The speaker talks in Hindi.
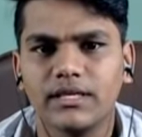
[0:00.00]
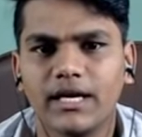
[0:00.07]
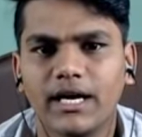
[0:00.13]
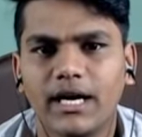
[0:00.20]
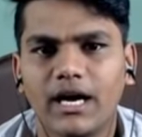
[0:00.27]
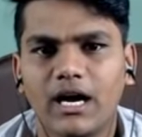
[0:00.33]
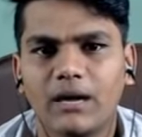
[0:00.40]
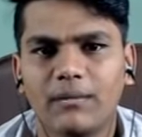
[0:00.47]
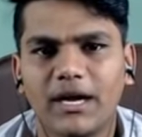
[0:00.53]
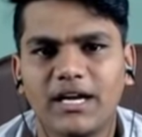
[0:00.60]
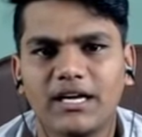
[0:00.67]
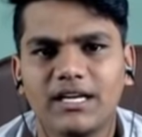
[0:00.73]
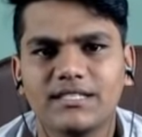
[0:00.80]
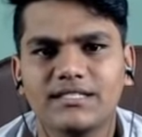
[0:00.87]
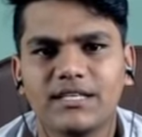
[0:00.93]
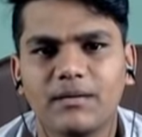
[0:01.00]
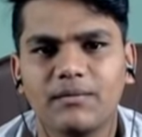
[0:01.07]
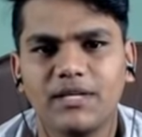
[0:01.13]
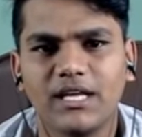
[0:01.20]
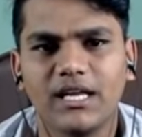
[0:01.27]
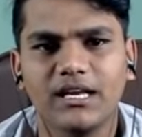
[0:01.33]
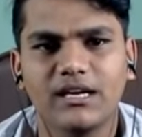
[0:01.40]
या हम हेडलेस से
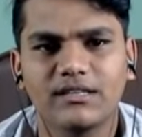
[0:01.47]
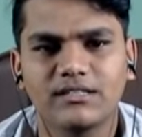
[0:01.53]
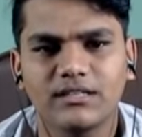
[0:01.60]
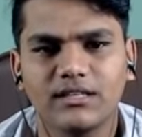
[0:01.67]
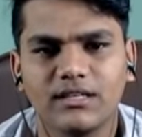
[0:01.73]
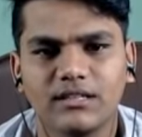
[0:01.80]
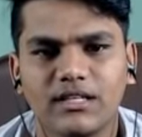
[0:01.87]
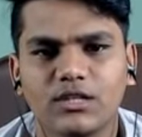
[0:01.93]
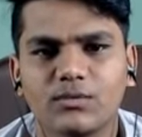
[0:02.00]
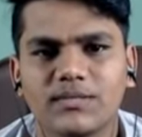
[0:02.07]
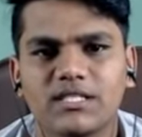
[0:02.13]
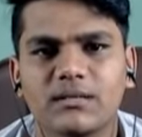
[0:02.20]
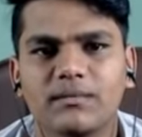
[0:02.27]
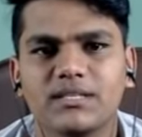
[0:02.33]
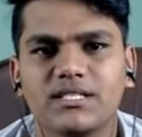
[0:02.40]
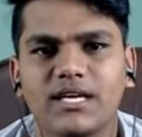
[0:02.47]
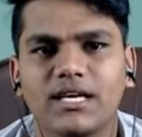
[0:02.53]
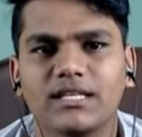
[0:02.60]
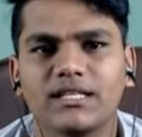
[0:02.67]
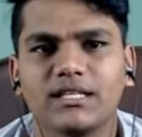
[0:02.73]
अभी नहीं लड़ सकते इतना तो मैं समझ गया